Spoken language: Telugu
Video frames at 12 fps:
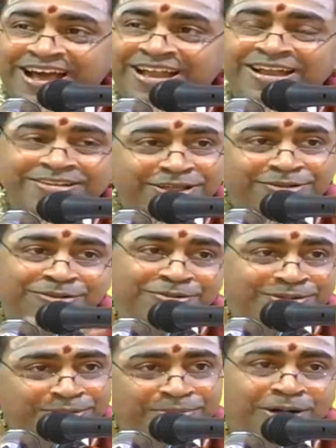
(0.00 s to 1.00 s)
అలాంటి తల్లులు
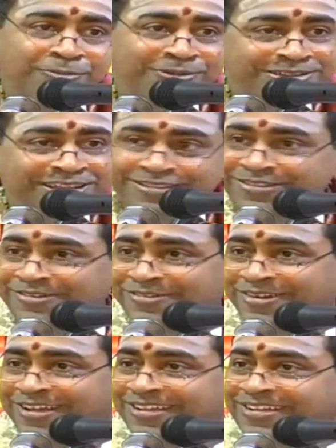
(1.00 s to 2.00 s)
ఉంటే బాగుపడతారు అందరూ
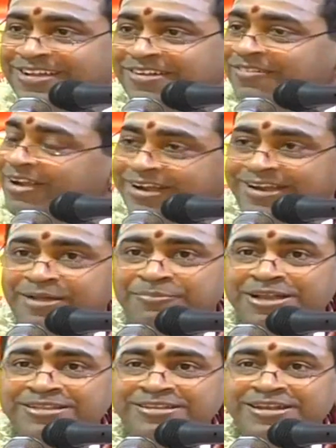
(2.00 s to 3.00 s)
కూడా వాడిని ఇక్కడ
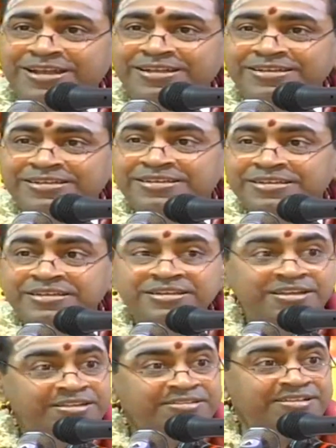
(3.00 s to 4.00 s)
రమ్మని అందుట
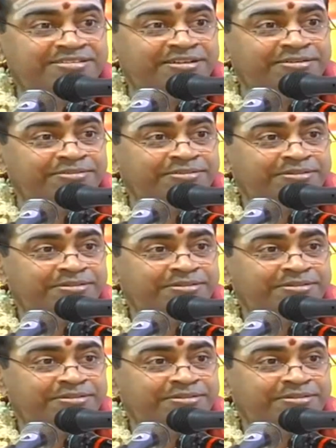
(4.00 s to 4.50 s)
ఏం చేస్తాడు